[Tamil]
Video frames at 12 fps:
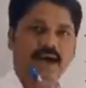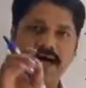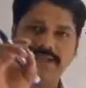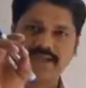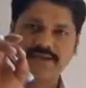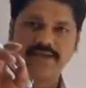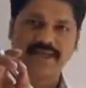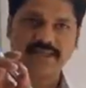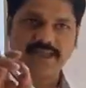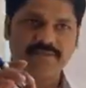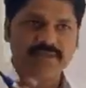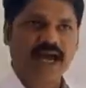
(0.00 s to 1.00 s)
அதற்கு அந்த
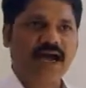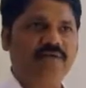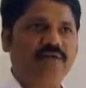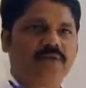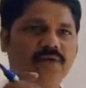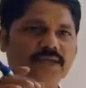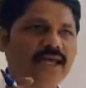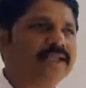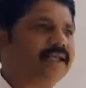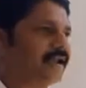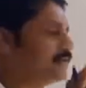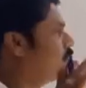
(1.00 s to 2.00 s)
வினாவுக்குரிய அந்த
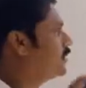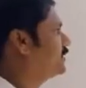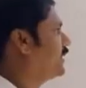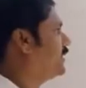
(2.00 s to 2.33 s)
அறிமுகத்தை